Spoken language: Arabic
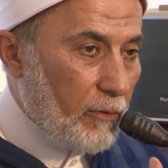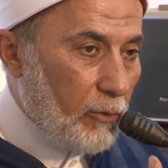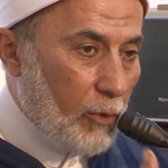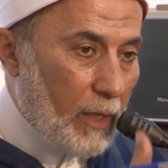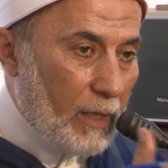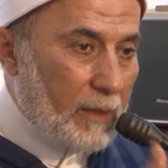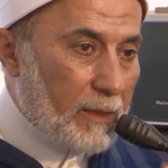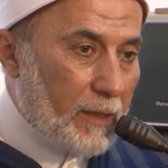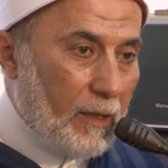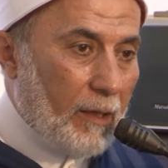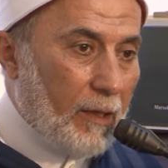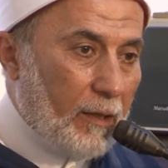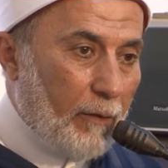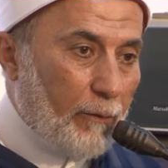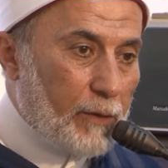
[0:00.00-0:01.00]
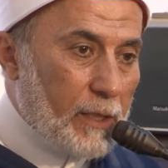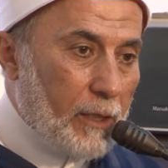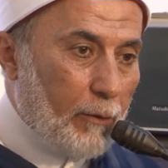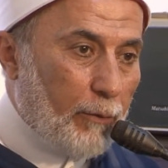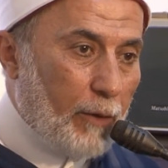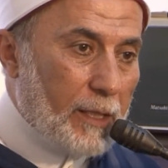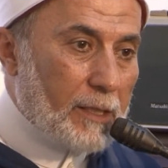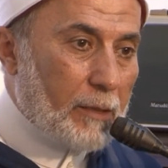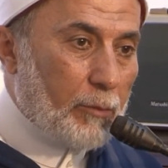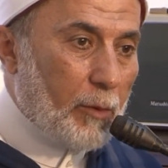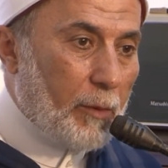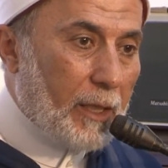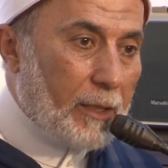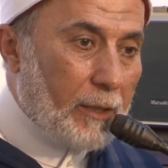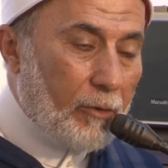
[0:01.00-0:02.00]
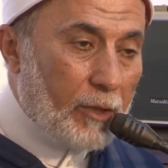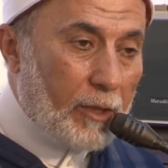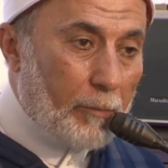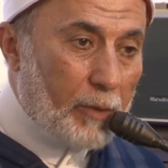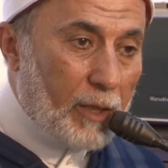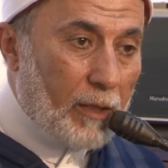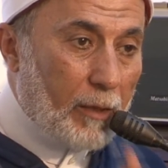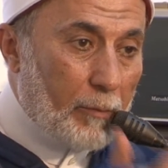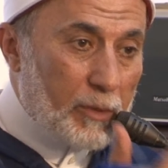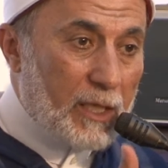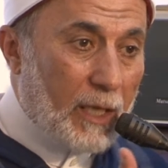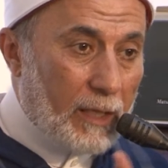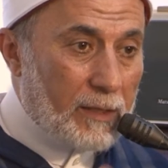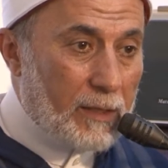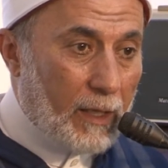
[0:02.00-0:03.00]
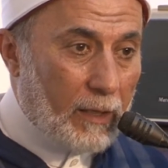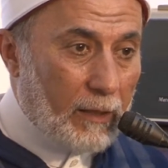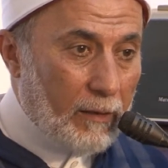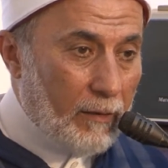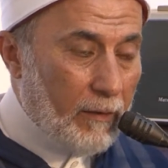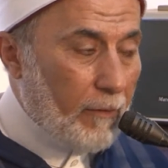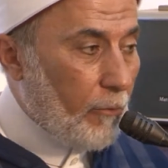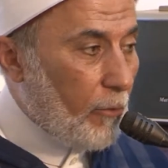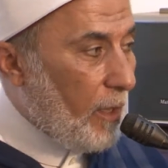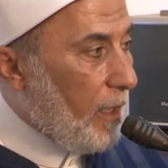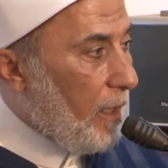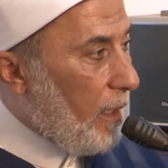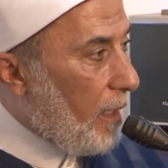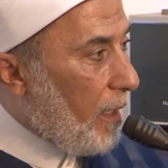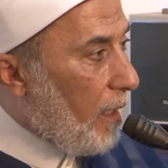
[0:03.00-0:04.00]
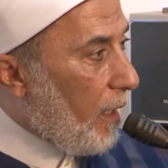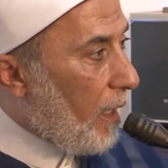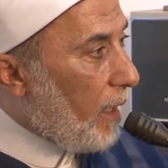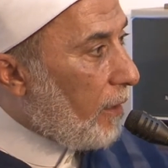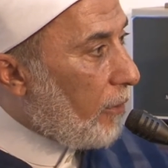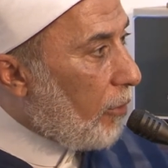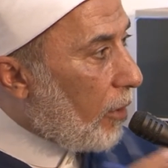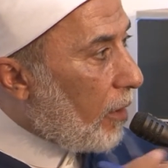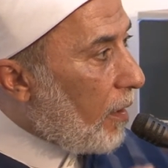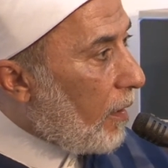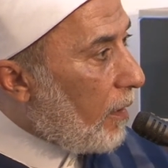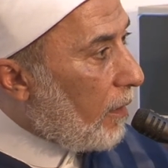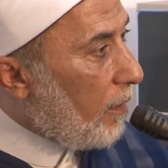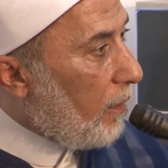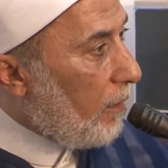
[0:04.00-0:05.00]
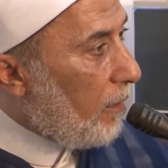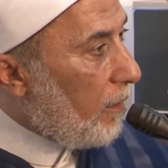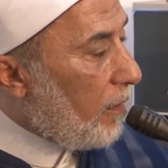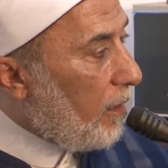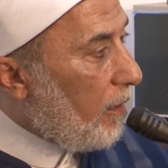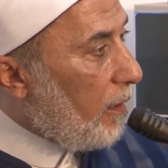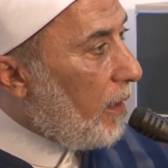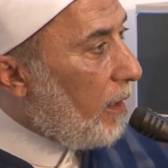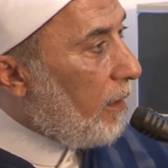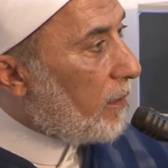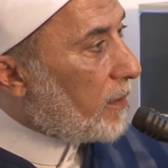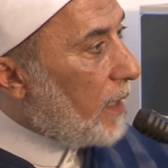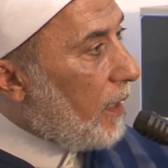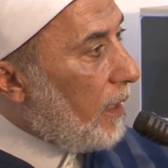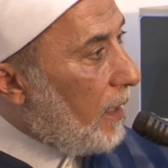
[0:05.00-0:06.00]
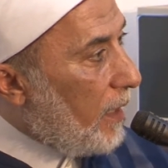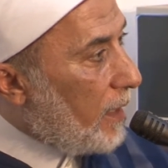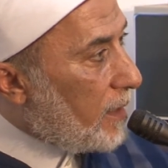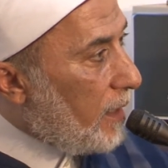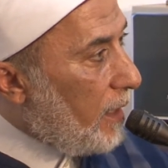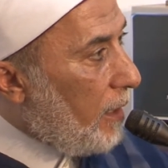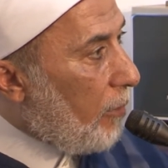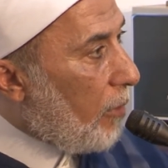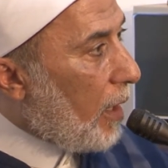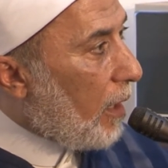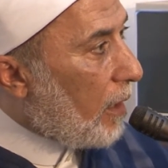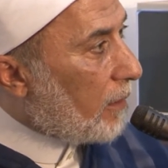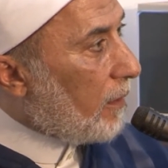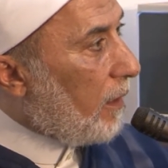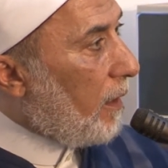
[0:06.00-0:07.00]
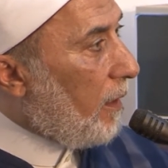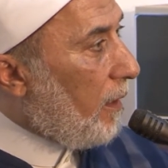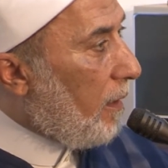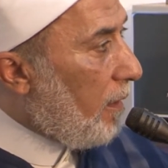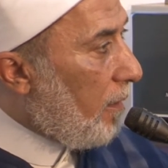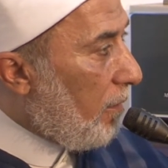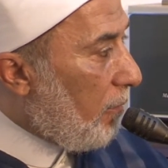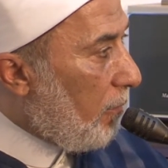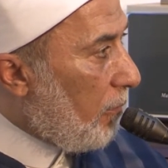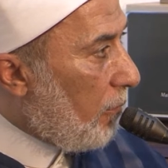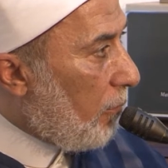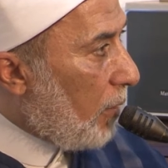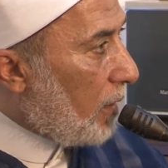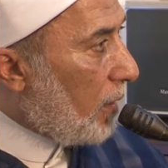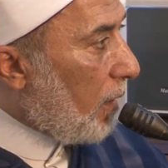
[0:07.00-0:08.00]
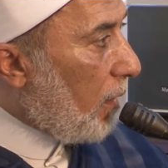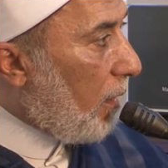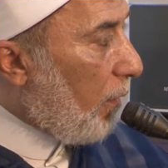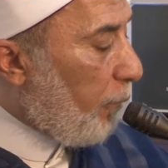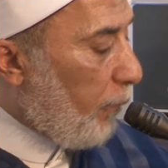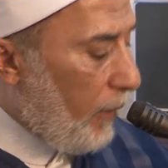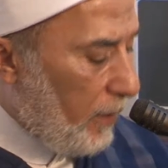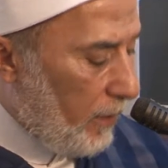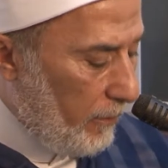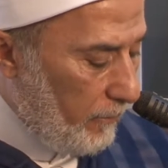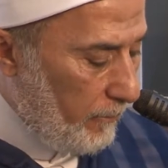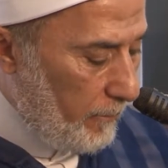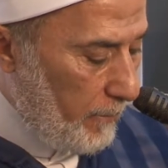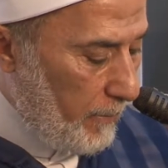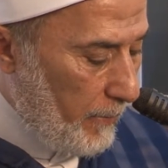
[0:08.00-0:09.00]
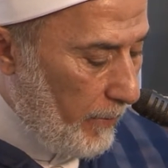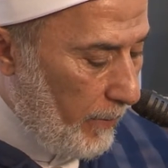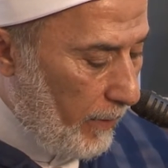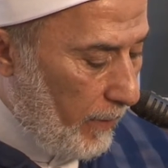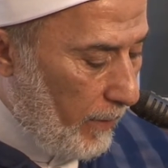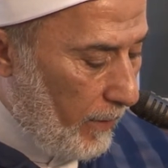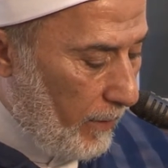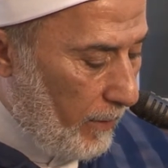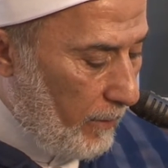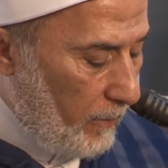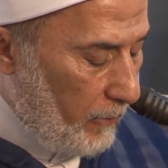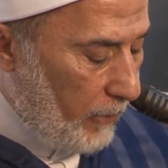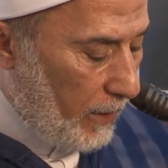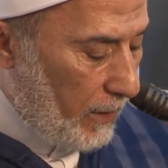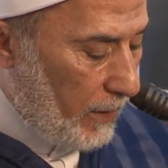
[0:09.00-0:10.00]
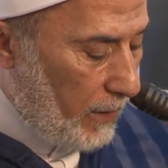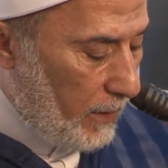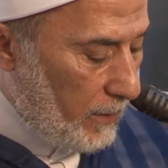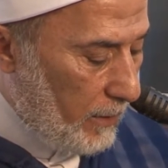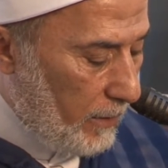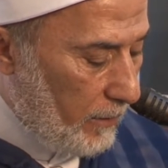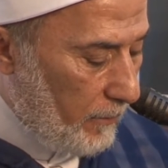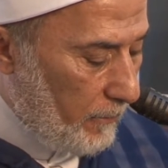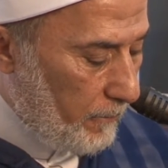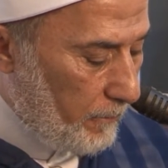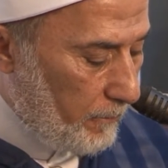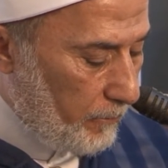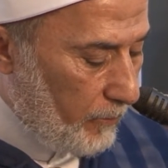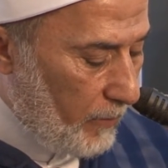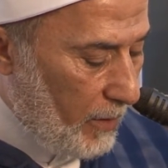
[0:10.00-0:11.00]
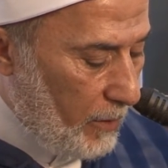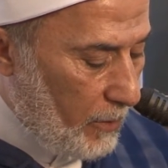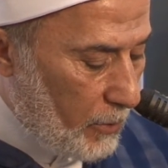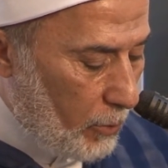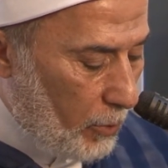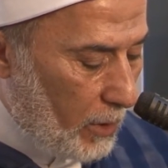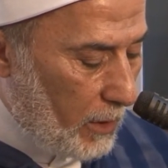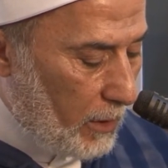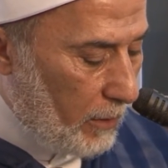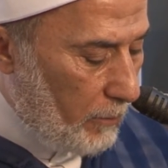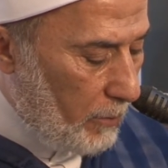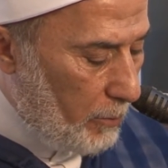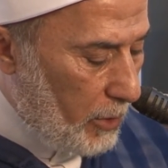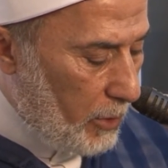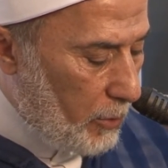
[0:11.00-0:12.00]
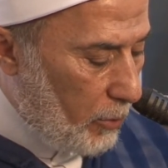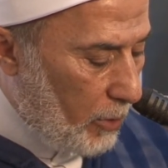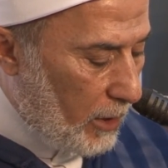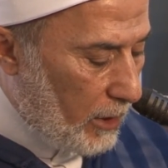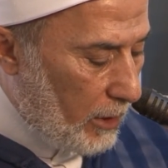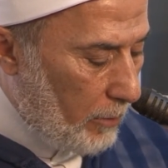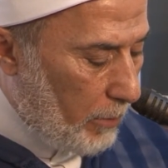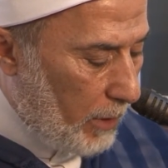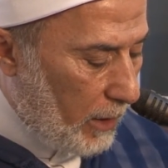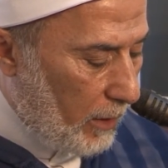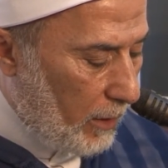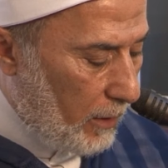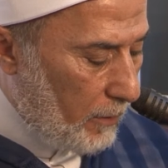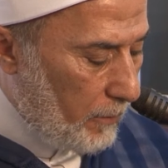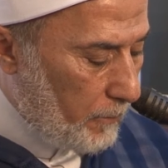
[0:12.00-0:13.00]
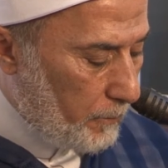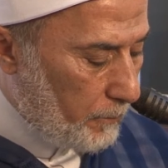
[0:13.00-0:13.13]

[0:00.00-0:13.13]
يؤثر على تفسيره فلازم تبقى أنت وأنت بتقرأ مصحصح وإلا هيجرك لزلاته وأخطائه وتقع فيها اتفضل يا سيدي سورة من سورة البقرة